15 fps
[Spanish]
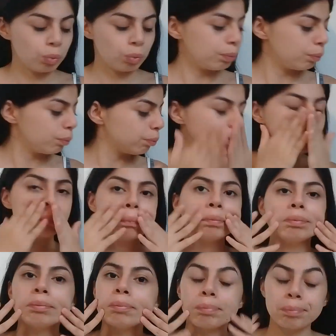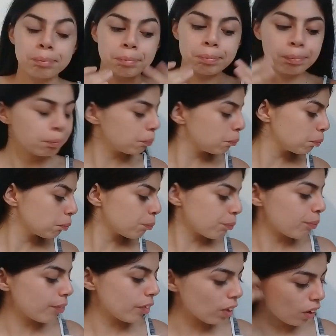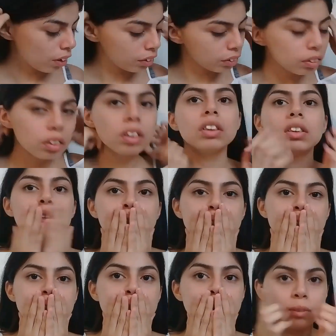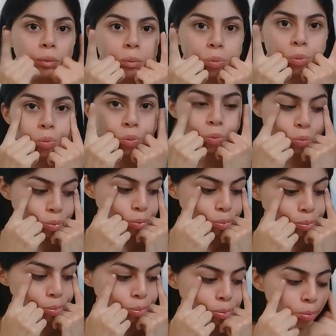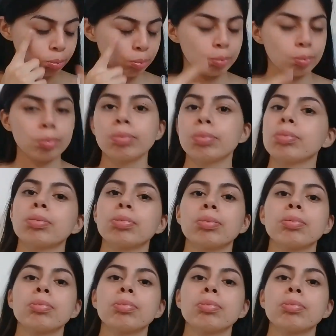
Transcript: Aquí con mi rostro totalmente limpio voy a empezar con las sombras